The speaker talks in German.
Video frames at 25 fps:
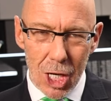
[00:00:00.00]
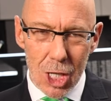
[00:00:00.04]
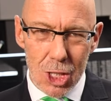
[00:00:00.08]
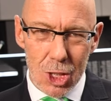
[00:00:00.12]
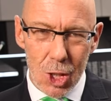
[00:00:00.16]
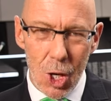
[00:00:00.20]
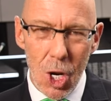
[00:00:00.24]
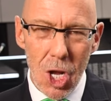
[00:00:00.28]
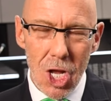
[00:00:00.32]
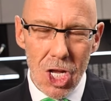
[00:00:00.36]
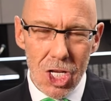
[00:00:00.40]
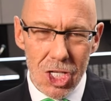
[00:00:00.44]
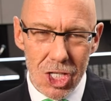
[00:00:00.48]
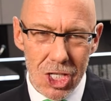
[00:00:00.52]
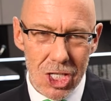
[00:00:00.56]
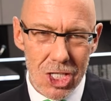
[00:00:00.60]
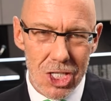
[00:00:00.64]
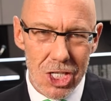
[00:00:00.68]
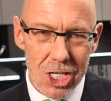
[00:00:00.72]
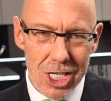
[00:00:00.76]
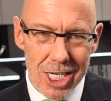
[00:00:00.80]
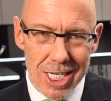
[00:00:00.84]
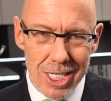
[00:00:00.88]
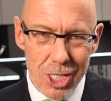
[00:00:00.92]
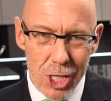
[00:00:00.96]
Also
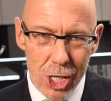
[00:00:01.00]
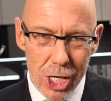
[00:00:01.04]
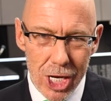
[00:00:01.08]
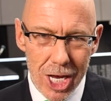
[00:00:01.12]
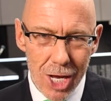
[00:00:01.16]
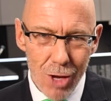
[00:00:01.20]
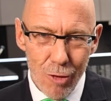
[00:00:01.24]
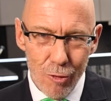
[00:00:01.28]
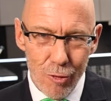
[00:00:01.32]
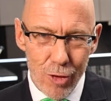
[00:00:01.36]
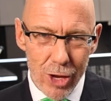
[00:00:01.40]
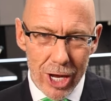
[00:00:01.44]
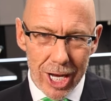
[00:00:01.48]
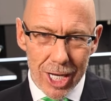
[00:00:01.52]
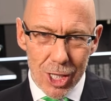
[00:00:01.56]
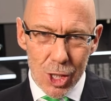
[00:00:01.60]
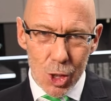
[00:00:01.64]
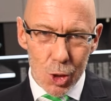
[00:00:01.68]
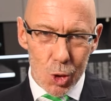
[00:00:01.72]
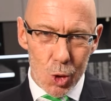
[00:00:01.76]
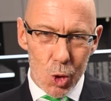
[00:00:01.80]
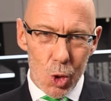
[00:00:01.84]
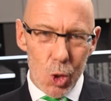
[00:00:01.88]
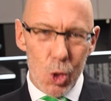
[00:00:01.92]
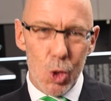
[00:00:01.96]
diese Idee wäre
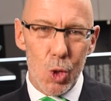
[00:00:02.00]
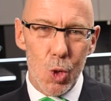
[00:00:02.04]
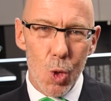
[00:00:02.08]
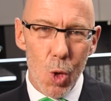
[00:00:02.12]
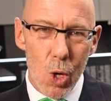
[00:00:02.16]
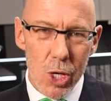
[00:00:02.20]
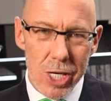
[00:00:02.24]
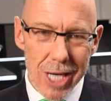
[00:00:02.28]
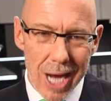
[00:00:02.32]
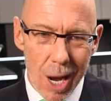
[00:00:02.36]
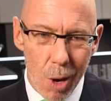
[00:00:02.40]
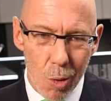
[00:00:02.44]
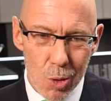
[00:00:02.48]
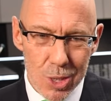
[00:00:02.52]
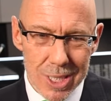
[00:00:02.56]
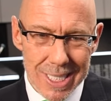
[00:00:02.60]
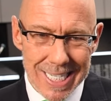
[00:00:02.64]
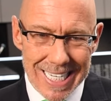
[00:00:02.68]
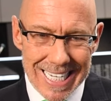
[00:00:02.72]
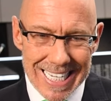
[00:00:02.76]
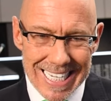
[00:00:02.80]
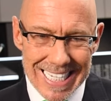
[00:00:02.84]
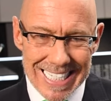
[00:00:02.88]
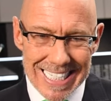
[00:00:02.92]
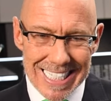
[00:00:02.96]
natürlich
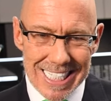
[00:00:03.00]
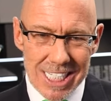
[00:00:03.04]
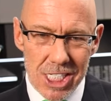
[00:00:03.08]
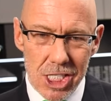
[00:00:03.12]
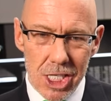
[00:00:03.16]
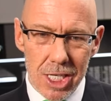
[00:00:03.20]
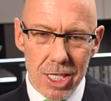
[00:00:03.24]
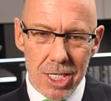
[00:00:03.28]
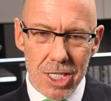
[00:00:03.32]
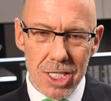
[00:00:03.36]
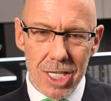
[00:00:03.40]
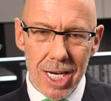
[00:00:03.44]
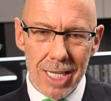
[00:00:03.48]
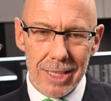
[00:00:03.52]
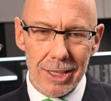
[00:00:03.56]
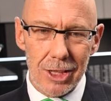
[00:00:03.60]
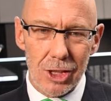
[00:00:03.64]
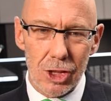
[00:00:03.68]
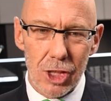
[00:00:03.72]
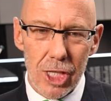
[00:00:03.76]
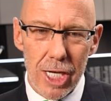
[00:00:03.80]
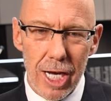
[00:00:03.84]
durchaus interessant.